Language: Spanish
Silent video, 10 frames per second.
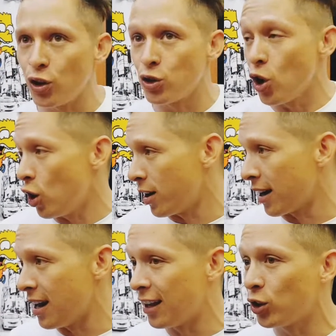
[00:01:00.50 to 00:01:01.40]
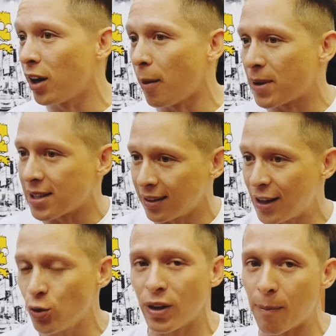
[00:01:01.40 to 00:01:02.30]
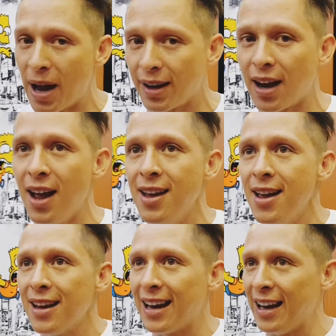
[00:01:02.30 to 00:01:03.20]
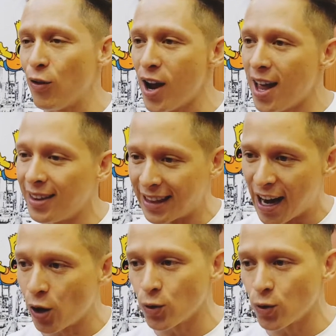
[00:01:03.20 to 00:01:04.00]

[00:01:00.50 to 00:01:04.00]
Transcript: yo en realidad estoy representando una marca que le voy a entregar